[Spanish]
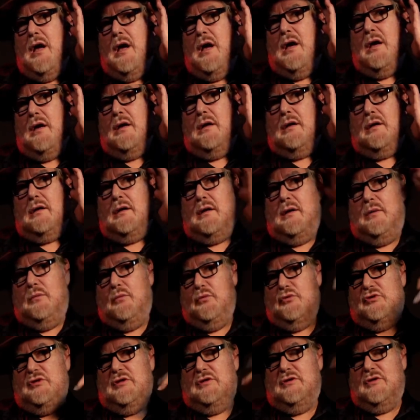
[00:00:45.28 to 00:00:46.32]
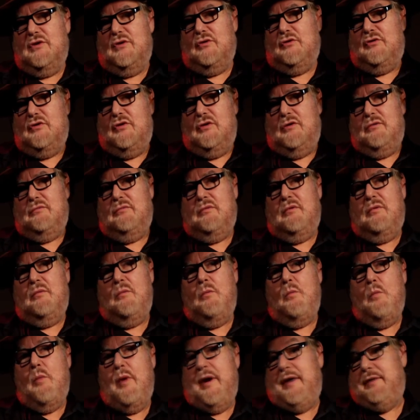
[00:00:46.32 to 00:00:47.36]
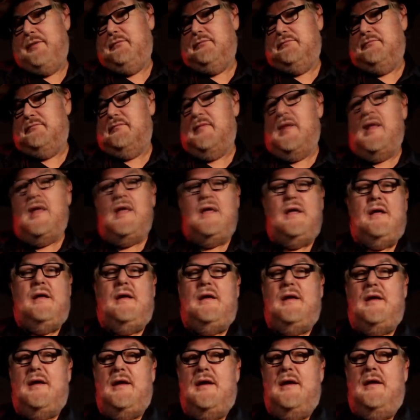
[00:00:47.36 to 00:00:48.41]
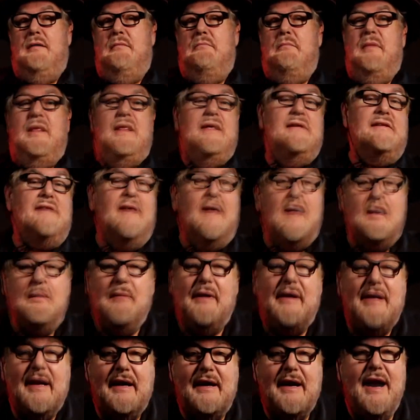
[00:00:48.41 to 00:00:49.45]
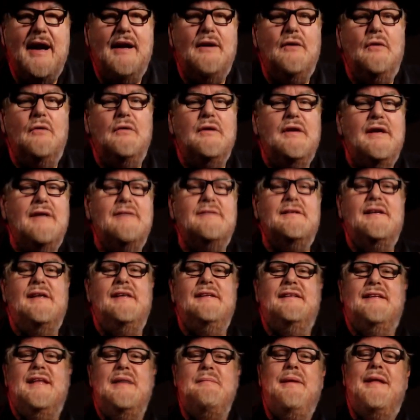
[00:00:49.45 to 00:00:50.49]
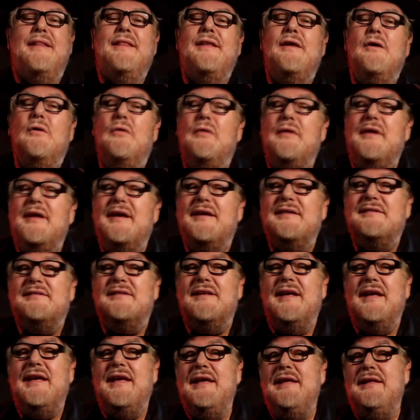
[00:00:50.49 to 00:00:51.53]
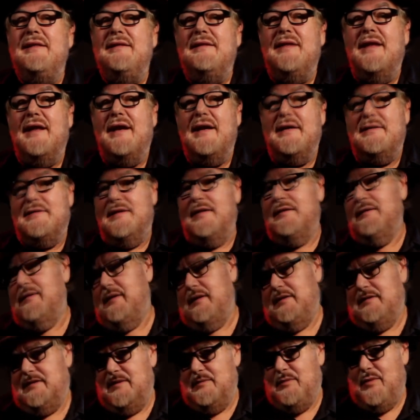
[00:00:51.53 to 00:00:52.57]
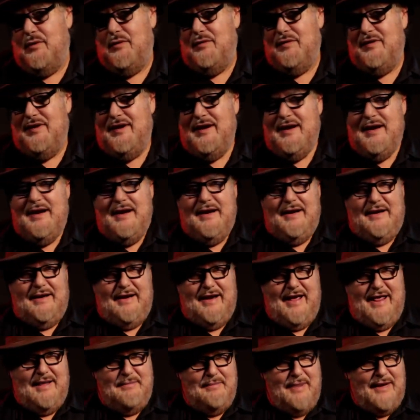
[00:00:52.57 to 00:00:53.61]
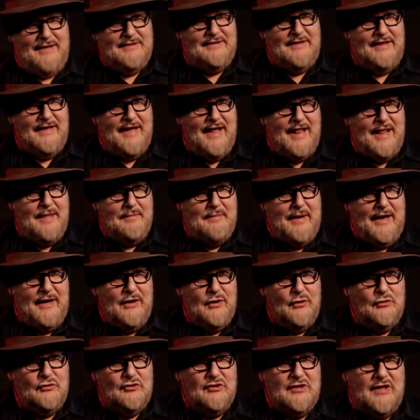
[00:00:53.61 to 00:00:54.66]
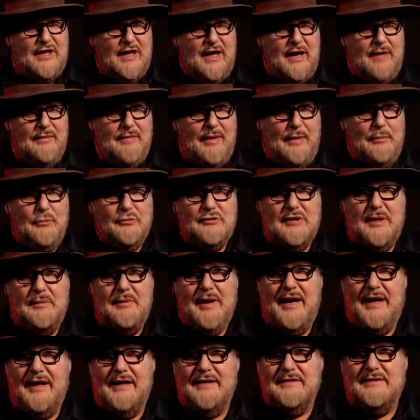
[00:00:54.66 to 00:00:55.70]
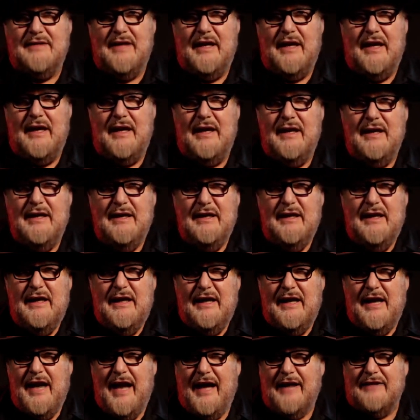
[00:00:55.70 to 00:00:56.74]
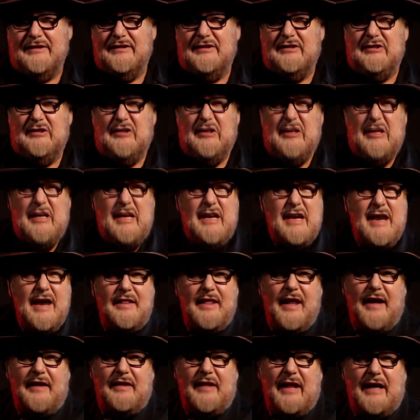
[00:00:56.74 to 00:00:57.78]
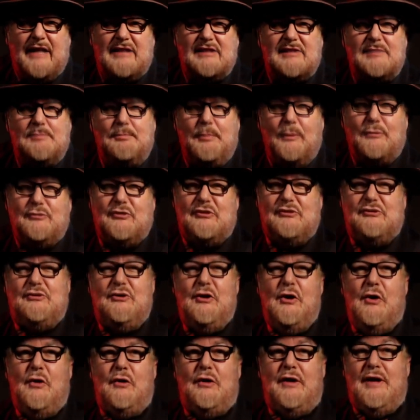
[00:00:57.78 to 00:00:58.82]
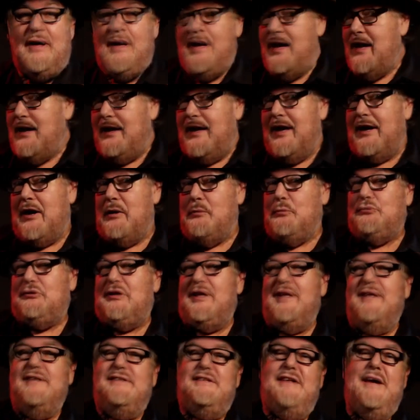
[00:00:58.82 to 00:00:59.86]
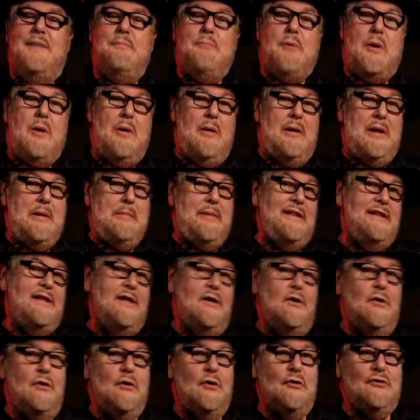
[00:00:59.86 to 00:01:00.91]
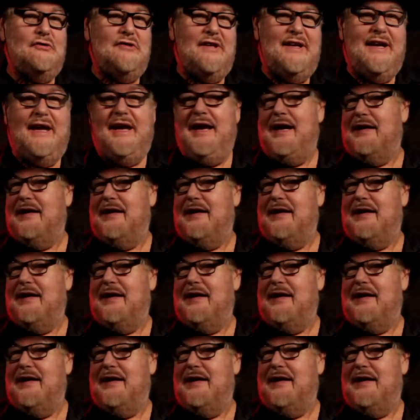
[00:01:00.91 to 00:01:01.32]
Ah, que es mucha introducción. Bueno, me dicen que vaya al grano y es que el tema de hoy es interesantísimo. Nada más y nada menos que vamos a hablarles de la tríada de exposición, que como ustedes ya probablemente conocen,